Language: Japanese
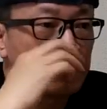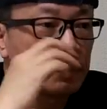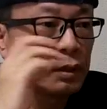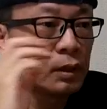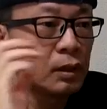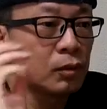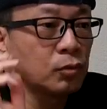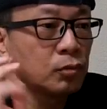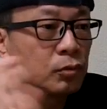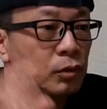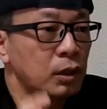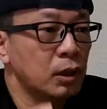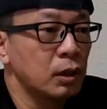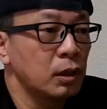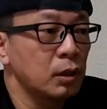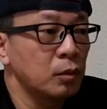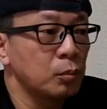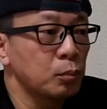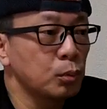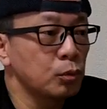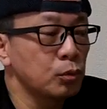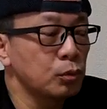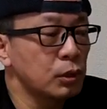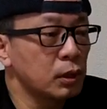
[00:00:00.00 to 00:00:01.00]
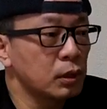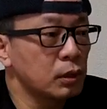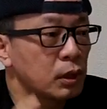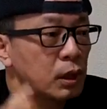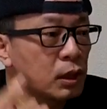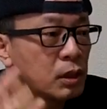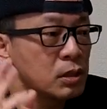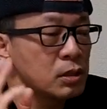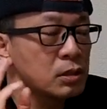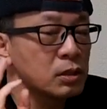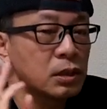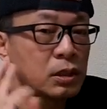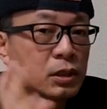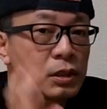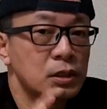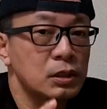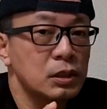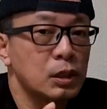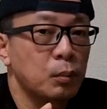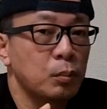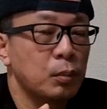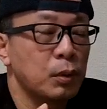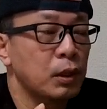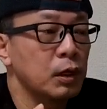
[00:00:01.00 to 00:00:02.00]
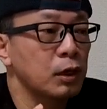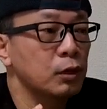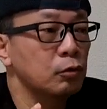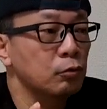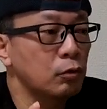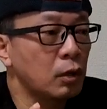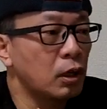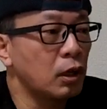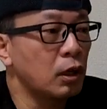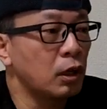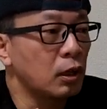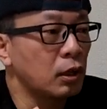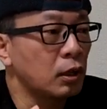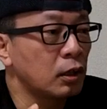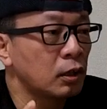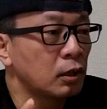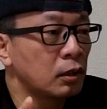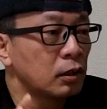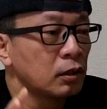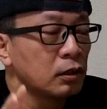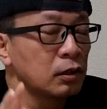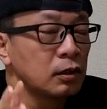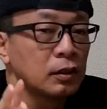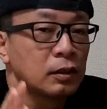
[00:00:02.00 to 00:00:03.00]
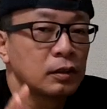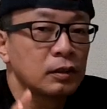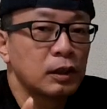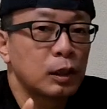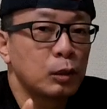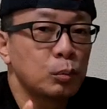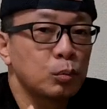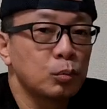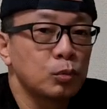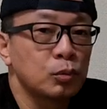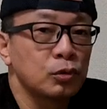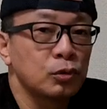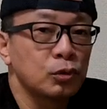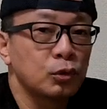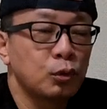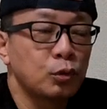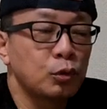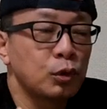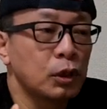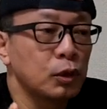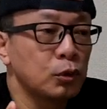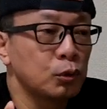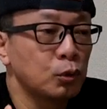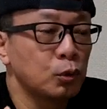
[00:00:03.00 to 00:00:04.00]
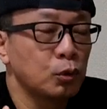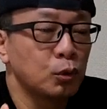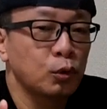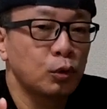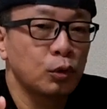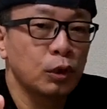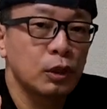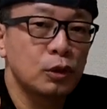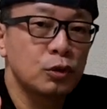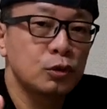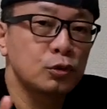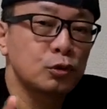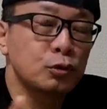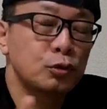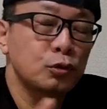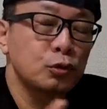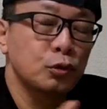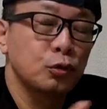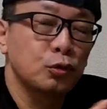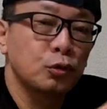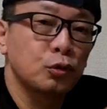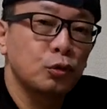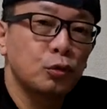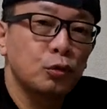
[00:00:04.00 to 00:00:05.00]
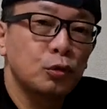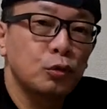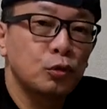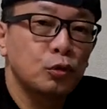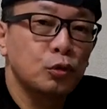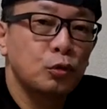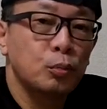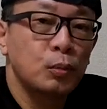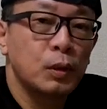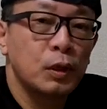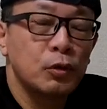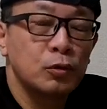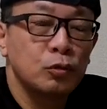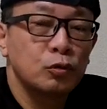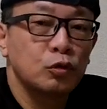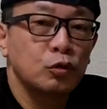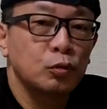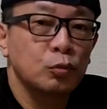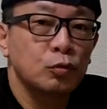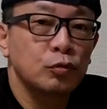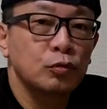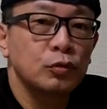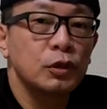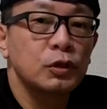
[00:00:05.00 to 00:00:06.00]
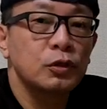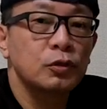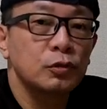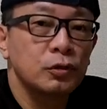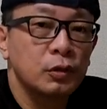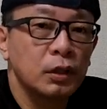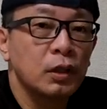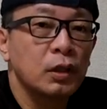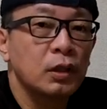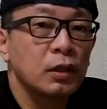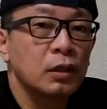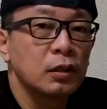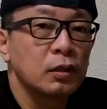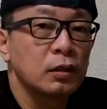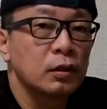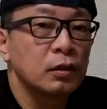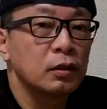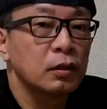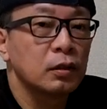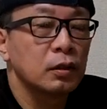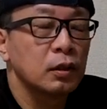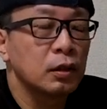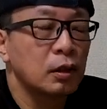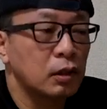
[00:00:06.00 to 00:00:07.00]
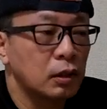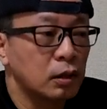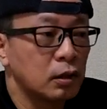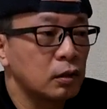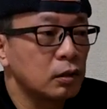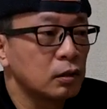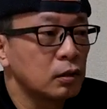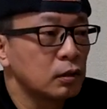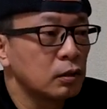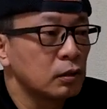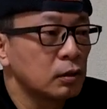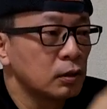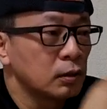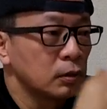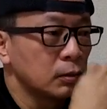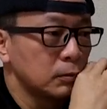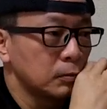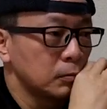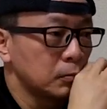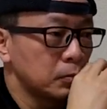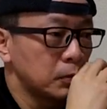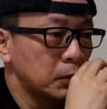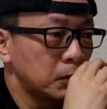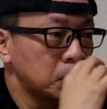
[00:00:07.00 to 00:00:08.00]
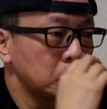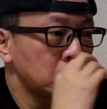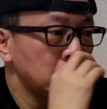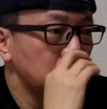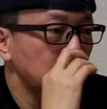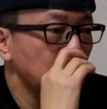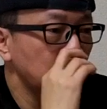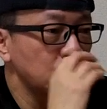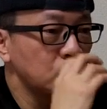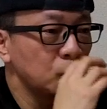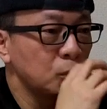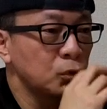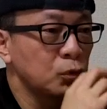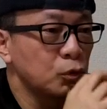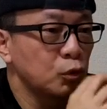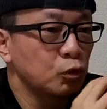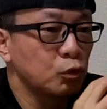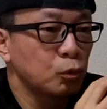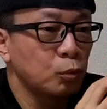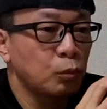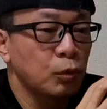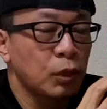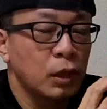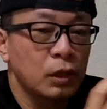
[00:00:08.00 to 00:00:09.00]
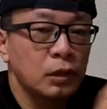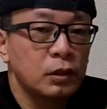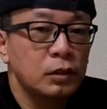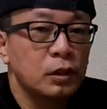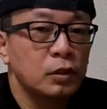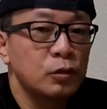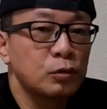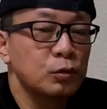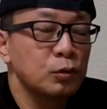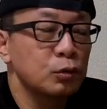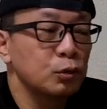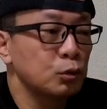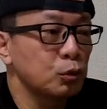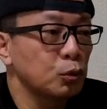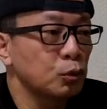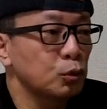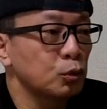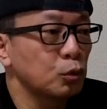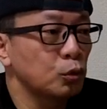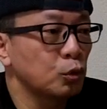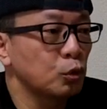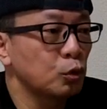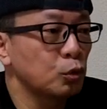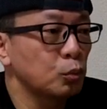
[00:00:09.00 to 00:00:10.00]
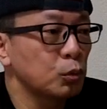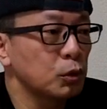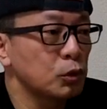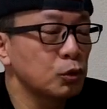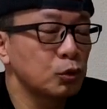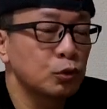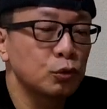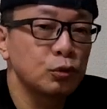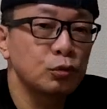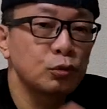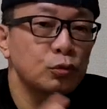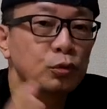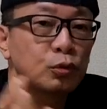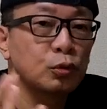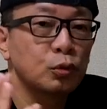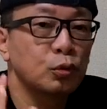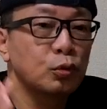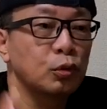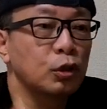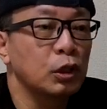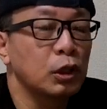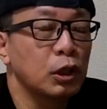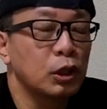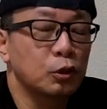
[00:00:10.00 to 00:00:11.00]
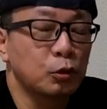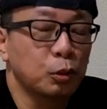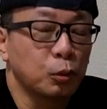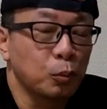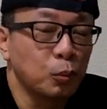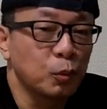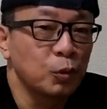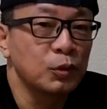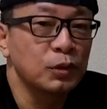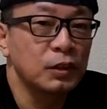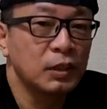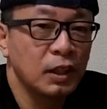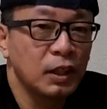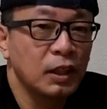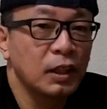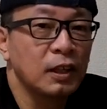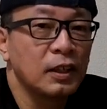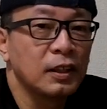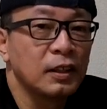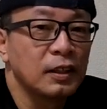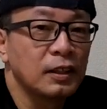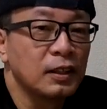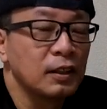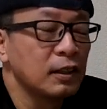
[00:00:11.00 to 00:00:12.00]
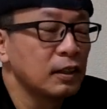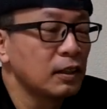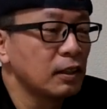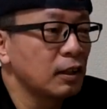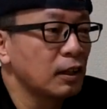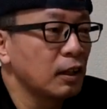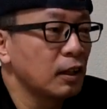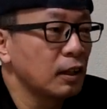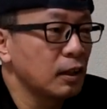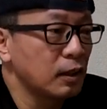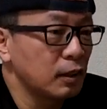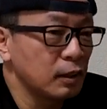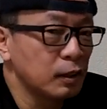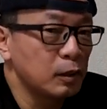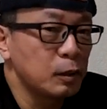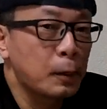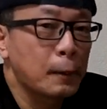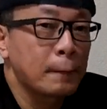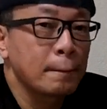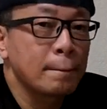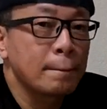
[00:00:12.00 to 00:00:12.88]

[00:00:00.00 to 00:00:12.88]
うん、なので僕が感染した場合は多分動画投稿がずっとと止まると思うんですよねはいそういうこともありえるいうことを、まちょっと言っとこうかなと思ってはい